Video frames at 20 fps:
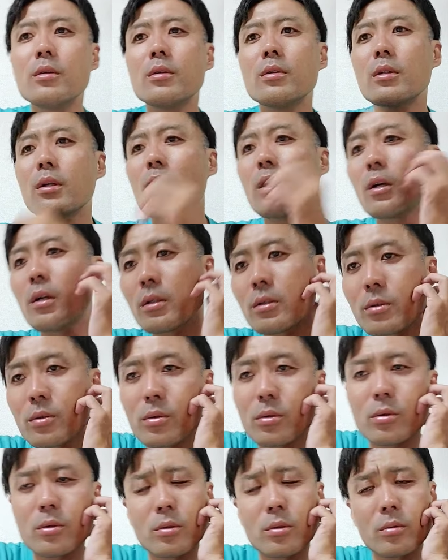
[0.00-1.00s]
だからそ
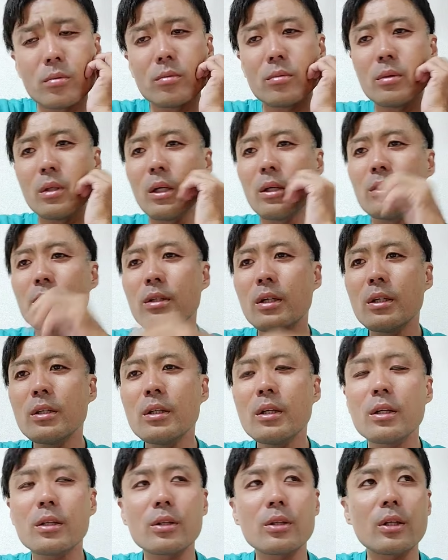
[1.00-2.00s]
の、な、
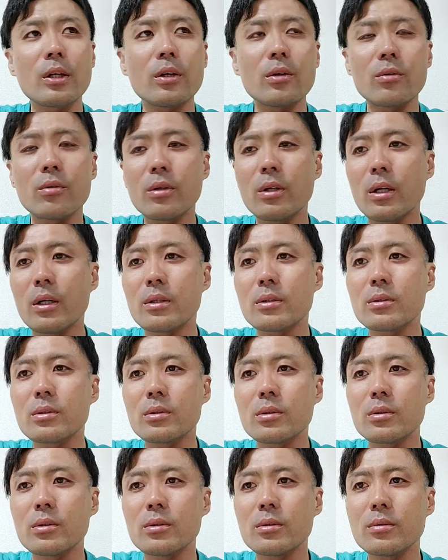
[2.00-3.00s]
何やったんやろな、そ
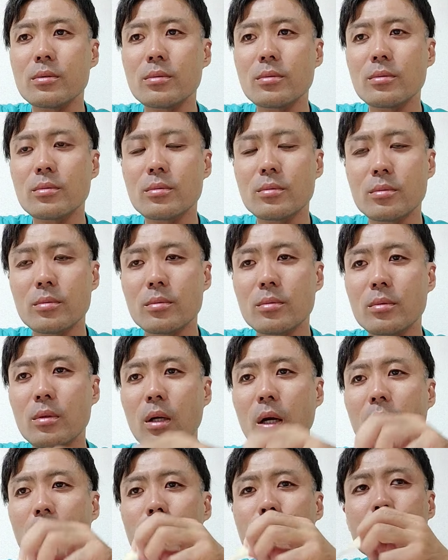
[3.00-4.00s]
の、うん、
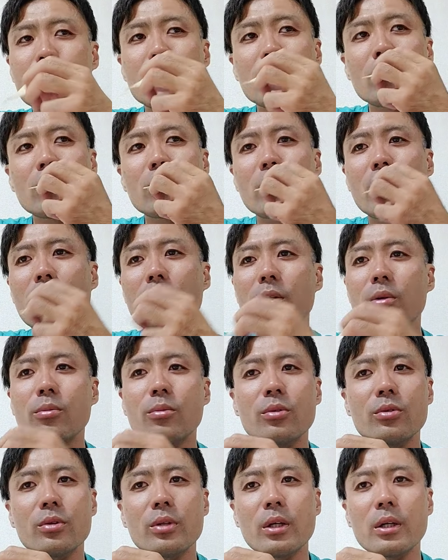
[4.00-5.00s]
アプリの側の
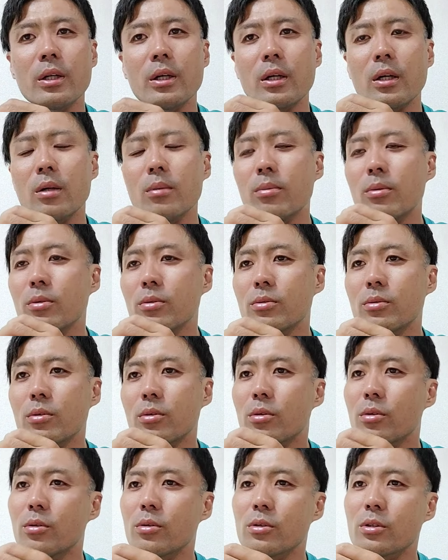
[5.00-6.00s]
問題なんか、僕
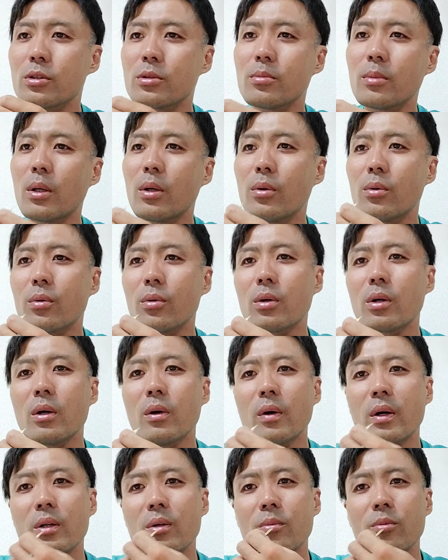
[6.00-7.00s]
のスマホの
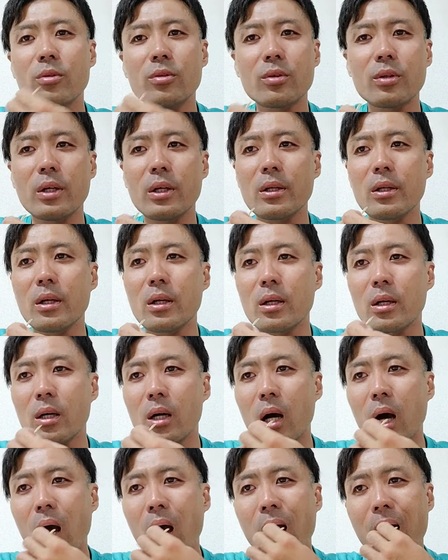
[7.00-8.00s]
側の問題なん
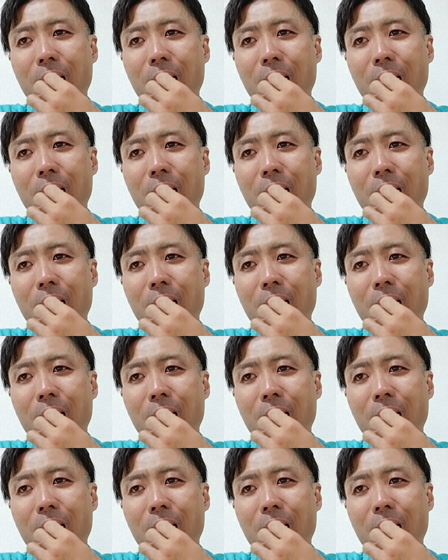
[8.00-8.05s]
か、